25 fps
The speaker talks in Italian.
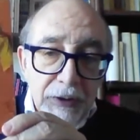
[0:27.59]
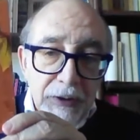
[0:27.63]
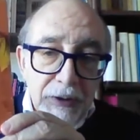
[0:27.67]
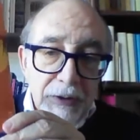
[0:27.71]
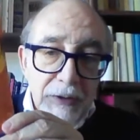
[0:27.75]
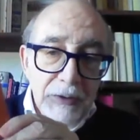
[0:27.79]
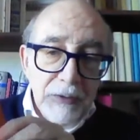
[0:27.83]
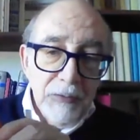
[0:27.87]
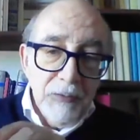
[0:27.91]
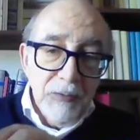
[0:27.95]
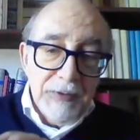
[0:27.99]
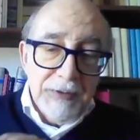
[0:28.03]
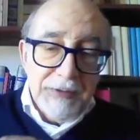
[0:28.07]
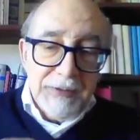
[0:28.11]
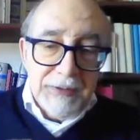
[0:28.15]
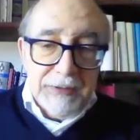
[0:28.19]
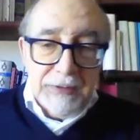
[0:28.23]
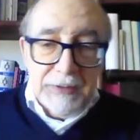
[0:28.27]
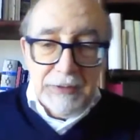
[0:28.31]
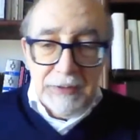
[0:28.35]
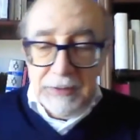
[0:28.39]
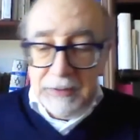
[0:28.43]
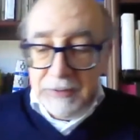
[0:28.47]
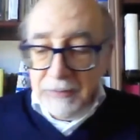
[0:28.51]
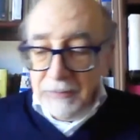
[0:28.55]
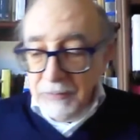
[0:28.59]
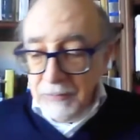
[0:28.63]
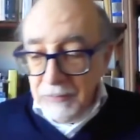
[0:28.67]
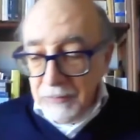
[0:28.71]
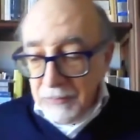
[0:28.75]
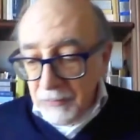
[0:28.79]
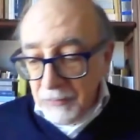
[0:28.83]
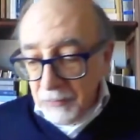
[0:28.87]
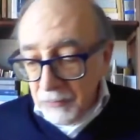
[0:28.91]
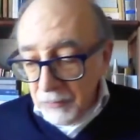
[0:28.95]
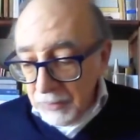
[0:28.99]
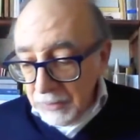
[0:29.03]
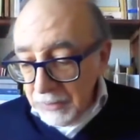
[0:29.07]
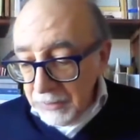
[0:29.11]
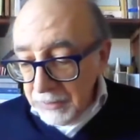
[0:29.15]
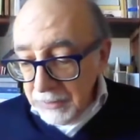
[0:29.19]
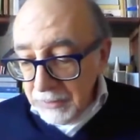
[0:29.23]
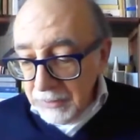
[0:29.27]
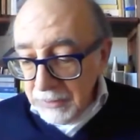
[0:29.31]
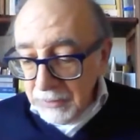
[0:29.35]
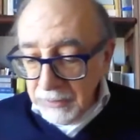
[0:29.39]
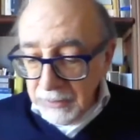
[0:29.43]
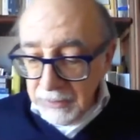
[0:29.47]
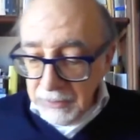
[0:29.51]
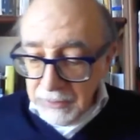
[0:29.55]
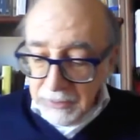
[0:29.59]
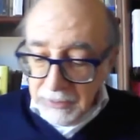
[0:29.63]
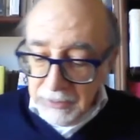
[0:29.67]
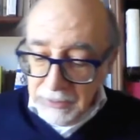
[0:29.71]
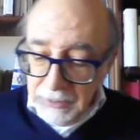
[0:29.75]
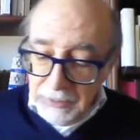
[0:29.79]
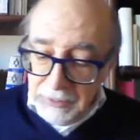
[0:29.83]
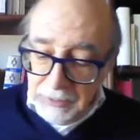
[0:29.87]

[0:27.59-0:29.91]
in questa collanina